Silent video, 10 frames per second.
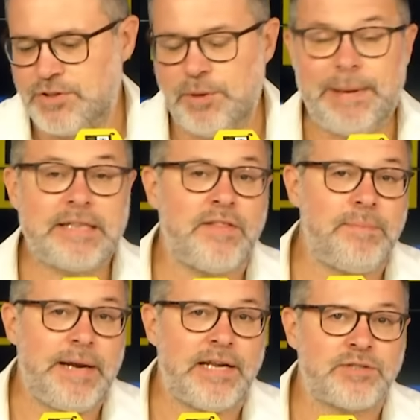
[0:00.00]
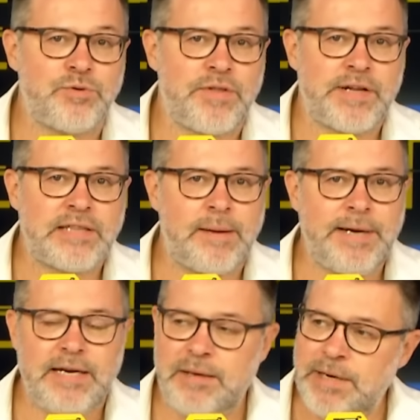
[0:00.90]
Yo participé en el segundo
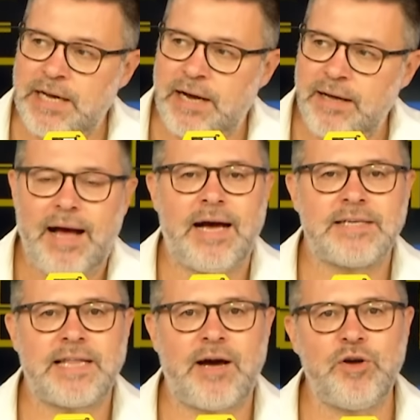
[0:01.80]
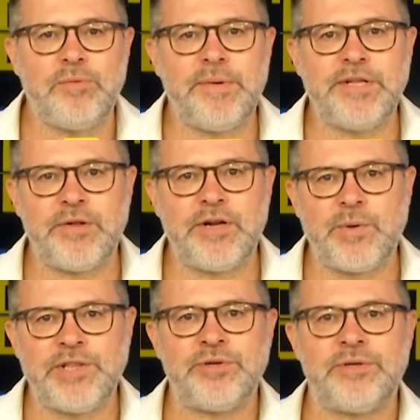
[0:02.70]
certamen y mira, hasta hoy viviendo del
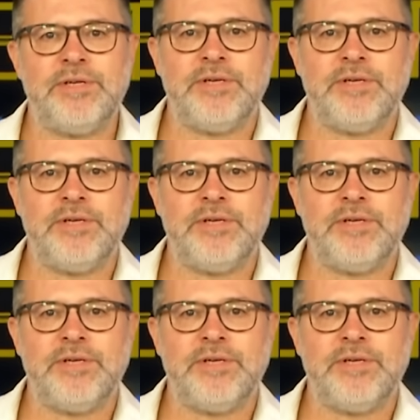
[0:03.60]
cuento.